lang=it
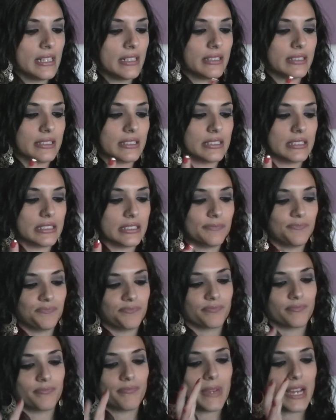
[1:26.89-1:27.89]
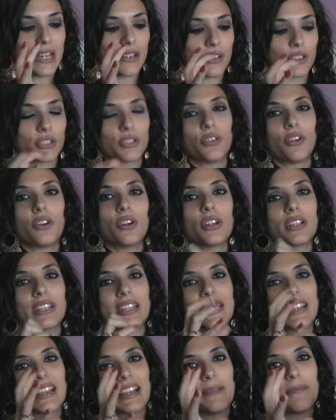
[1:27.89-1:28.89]
eh,
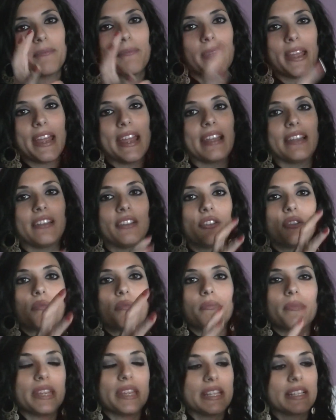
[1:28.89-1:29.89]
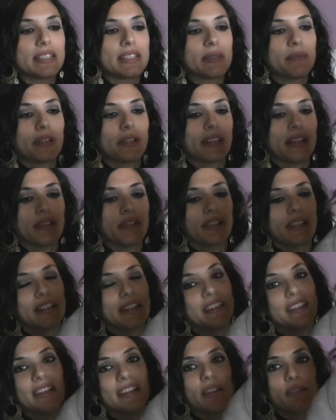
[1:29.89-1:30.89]
marrone cammello, un mix perché non è
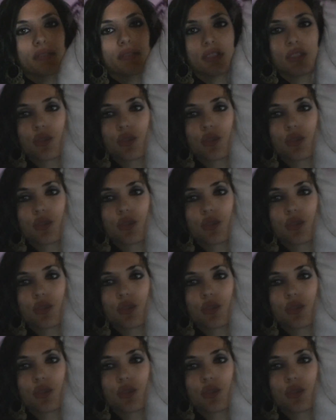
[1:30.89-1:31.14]
né chiaro né